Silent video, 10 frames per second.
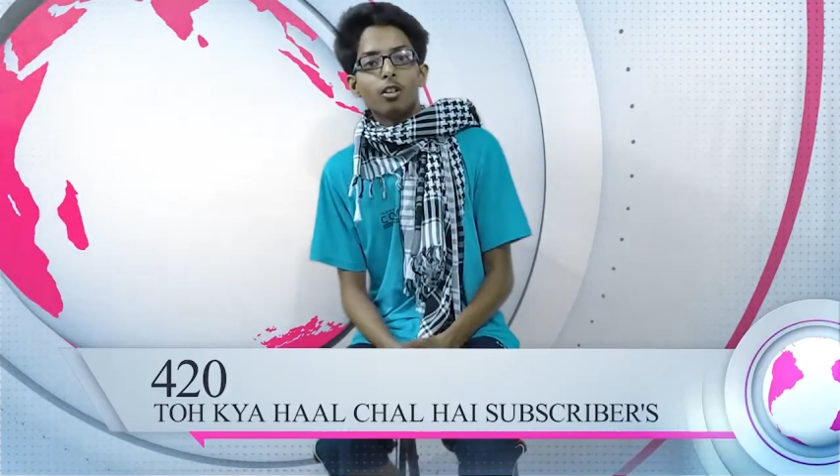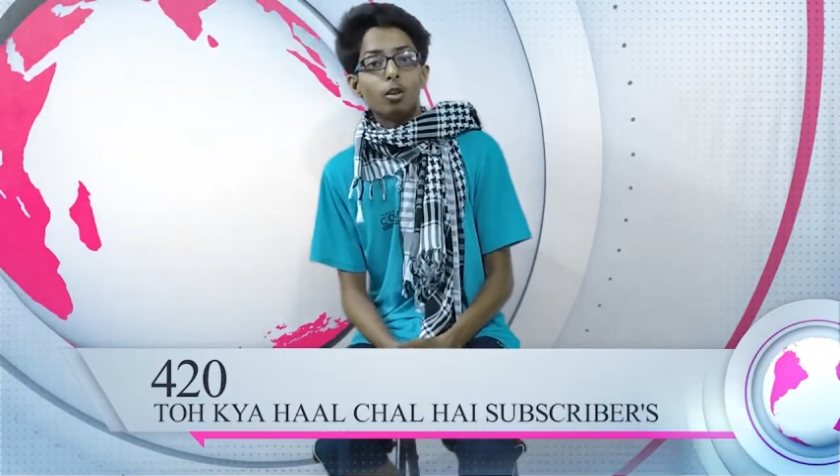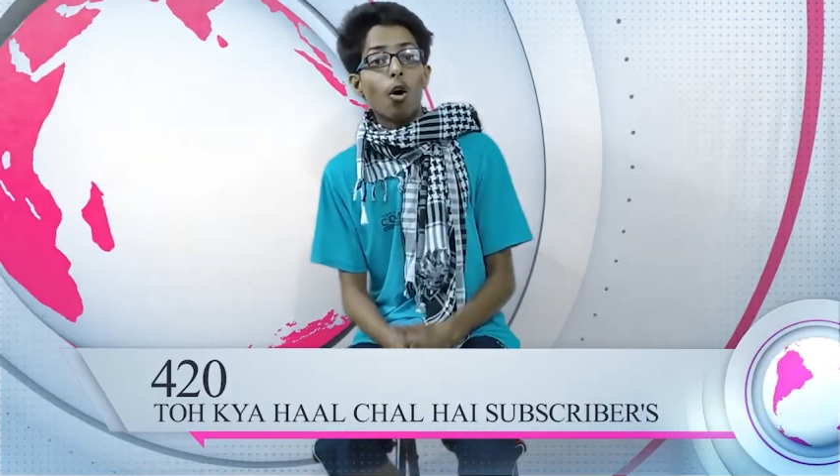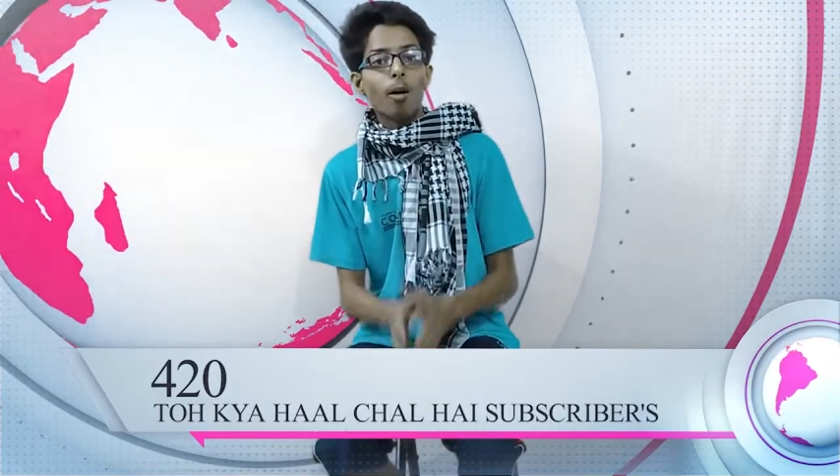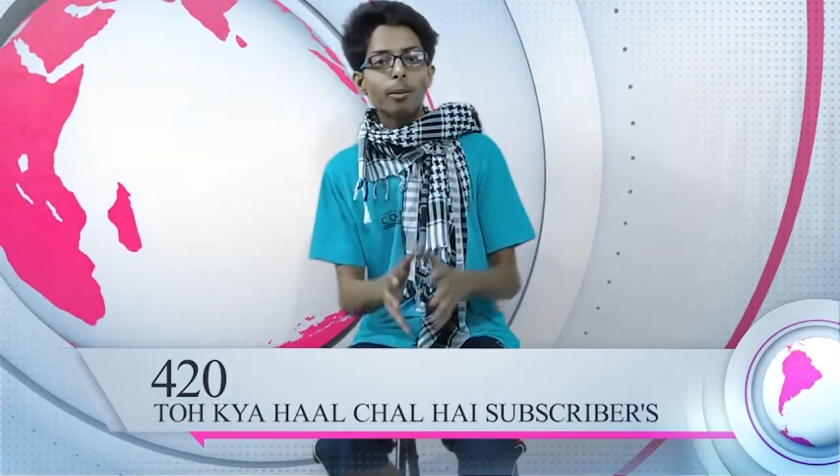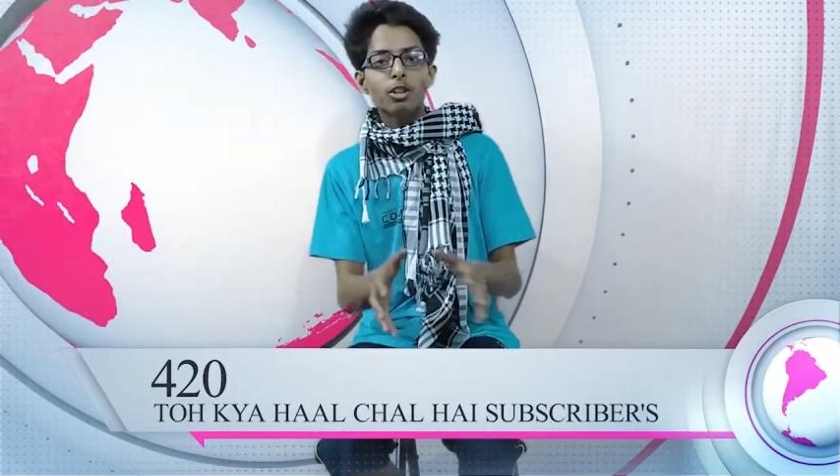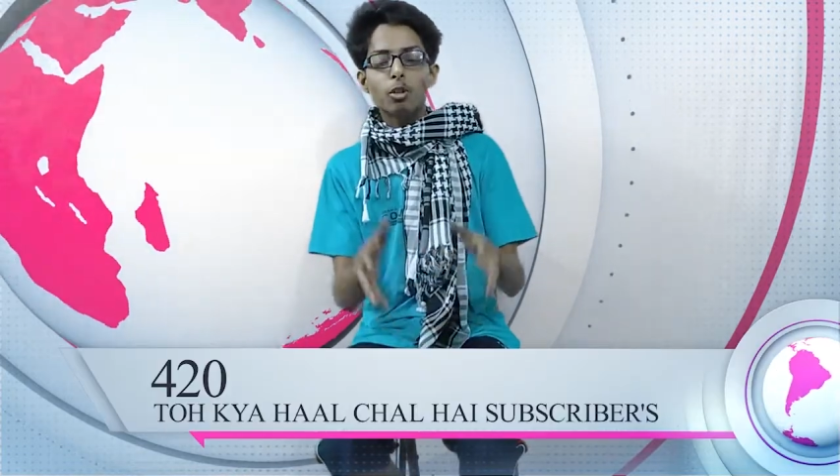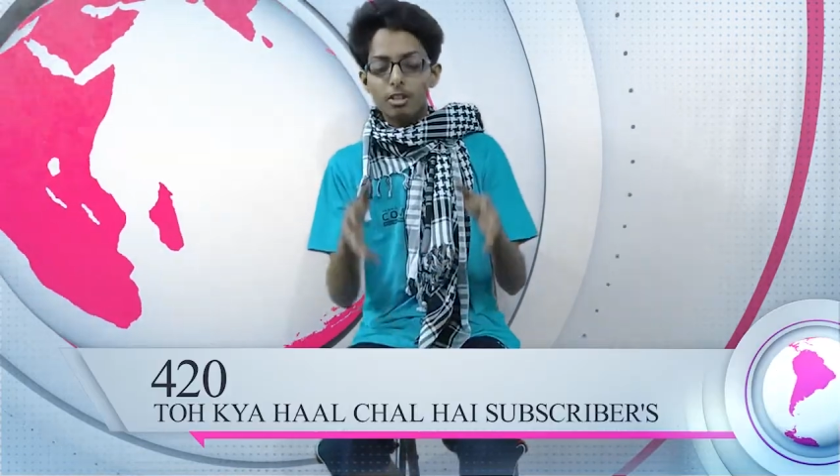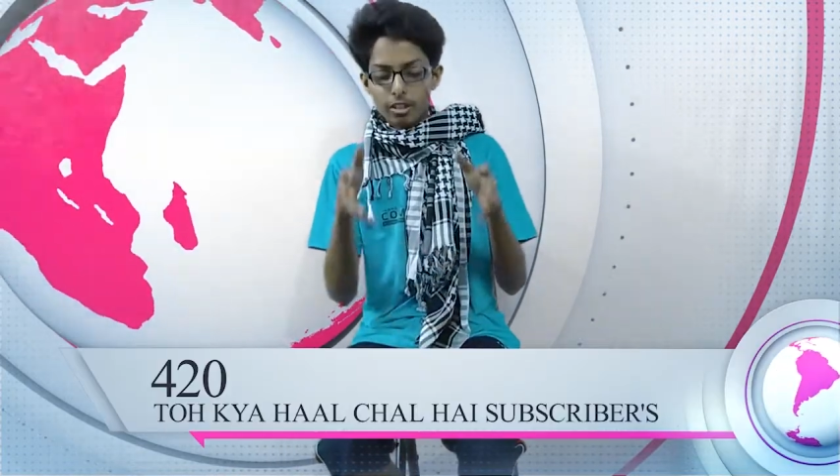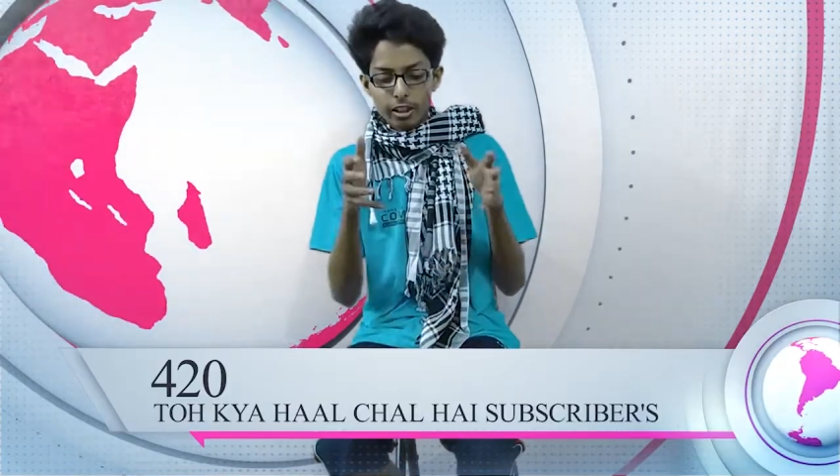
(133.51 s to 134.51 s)
तो अभी
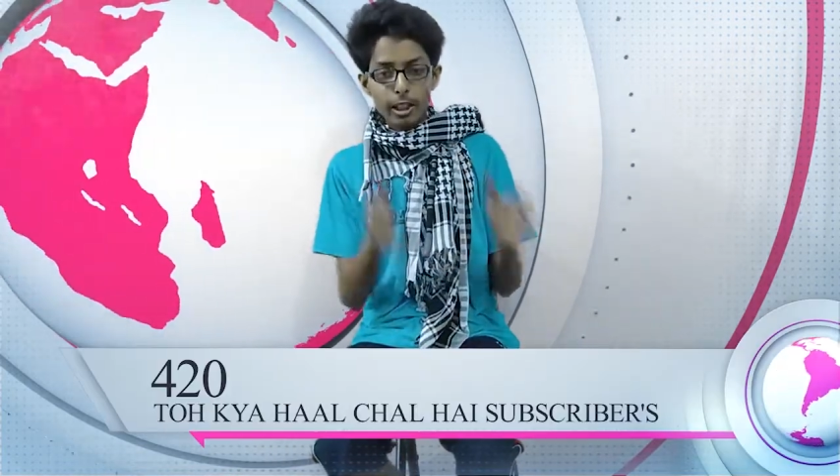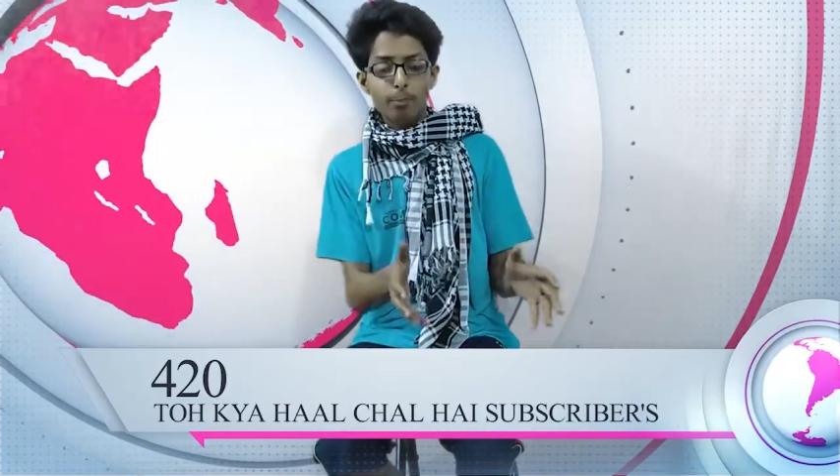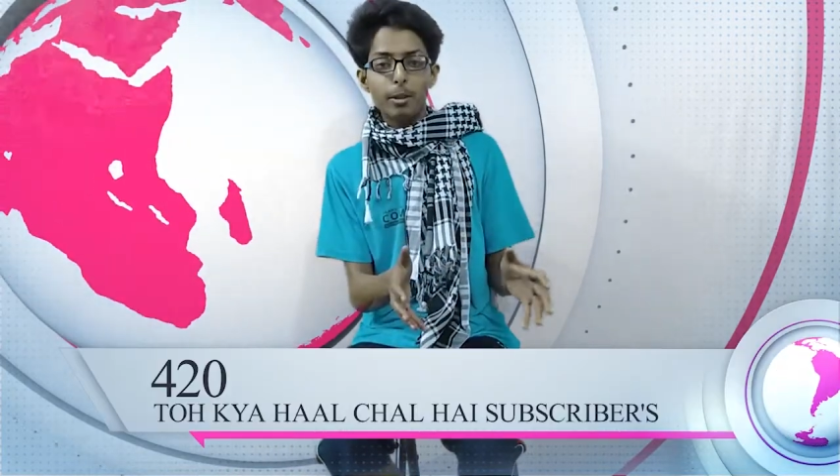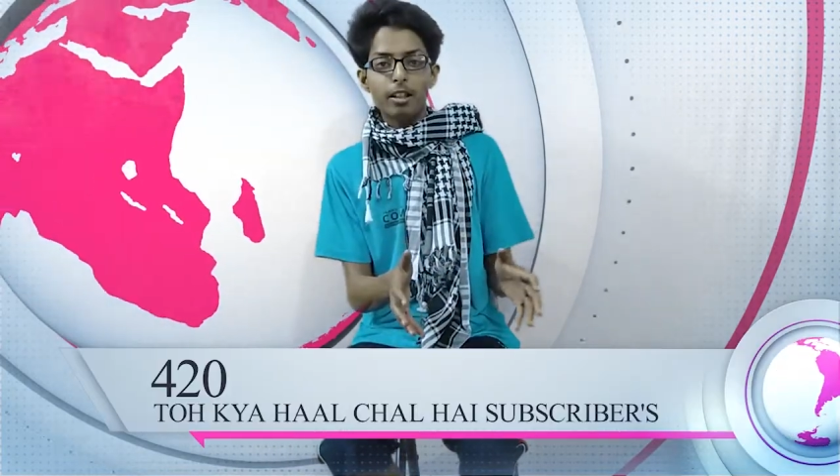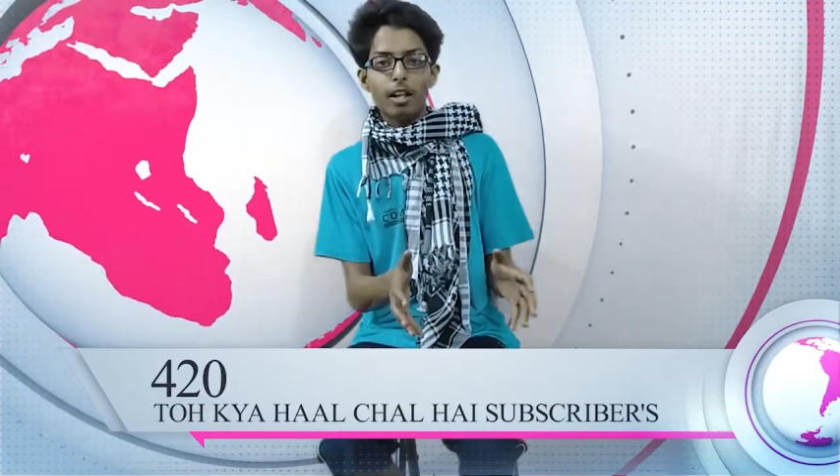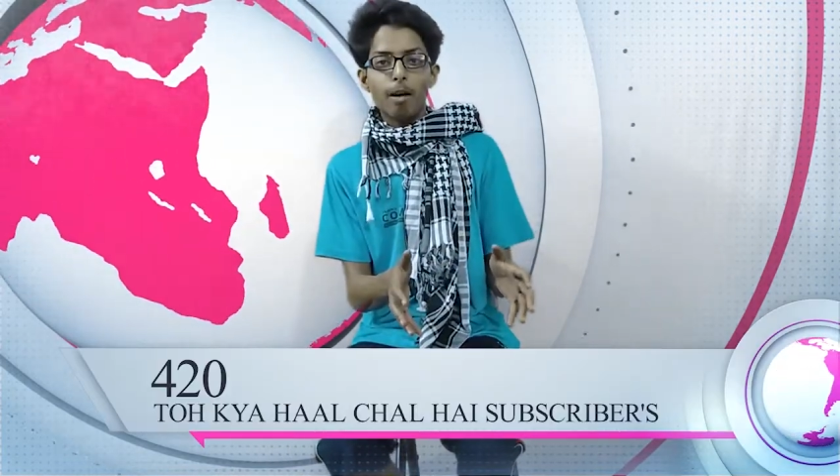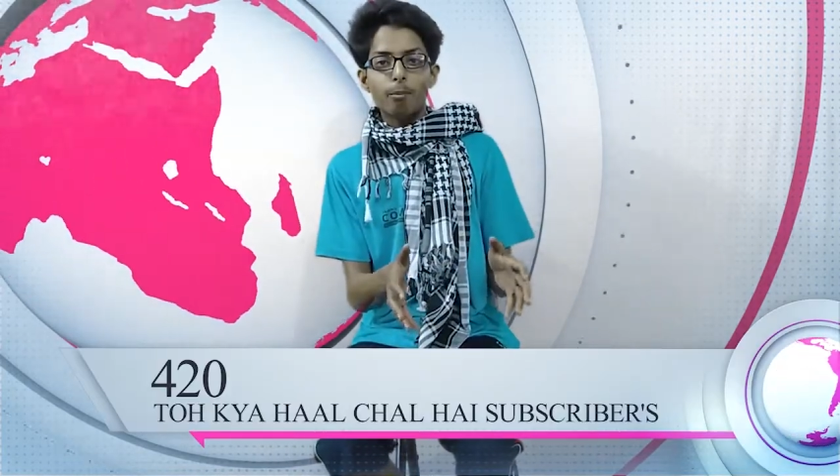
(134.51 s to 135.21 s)
जो स्क्रीन पे